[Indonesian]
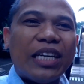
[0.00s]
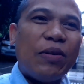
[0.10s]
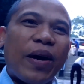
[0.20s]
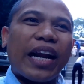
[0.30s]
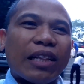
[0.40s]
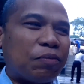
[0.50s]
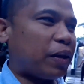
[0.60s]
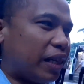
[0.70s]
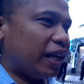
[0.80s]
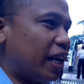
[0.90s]
Di mana
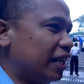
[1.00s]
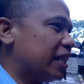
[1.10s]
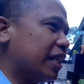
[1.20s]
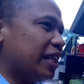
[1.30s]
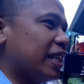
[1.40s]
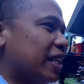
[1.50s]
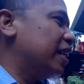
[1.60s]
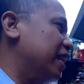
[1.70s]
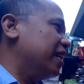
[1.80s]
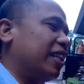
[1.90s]
tempatnya?
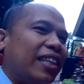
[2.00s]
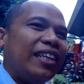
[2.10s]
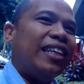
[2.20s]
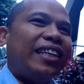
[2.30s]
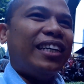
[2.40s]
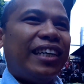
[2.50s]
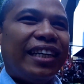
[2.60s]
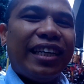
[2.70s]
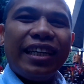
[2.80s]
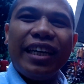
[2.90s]

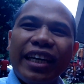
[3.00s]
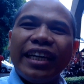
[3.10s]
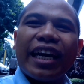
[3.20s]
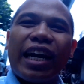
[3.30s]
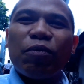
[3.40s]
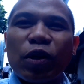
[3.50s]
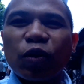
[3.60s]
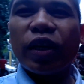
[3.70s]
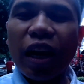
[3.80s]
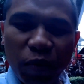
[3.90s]
Uh, ini rada
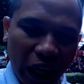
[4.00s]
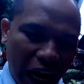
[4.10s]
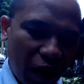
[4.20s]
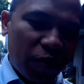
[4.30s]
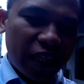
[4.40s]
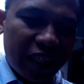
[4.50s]
masuk ke dalam ke dalam ini